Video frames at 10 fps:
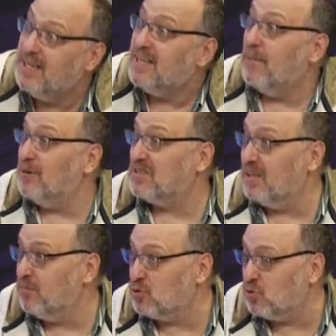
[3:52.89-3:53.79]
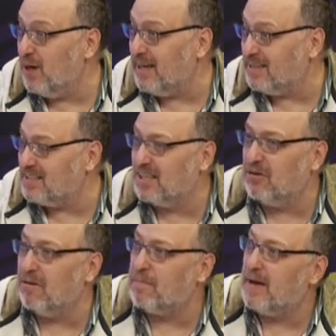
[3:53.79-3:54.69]
Después tenemos una que te
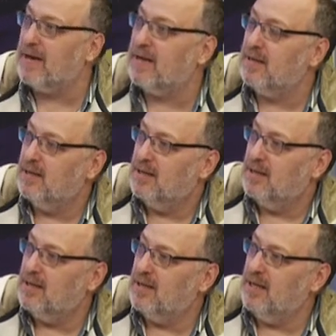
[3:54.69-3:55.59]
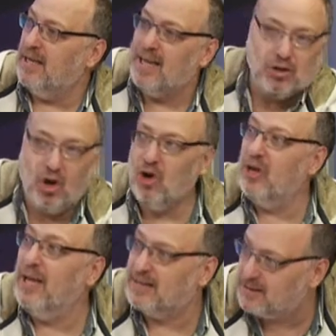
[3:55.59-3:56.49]
sirve para ir a todos los
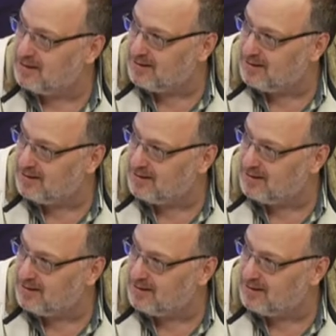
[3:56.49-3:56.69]
días.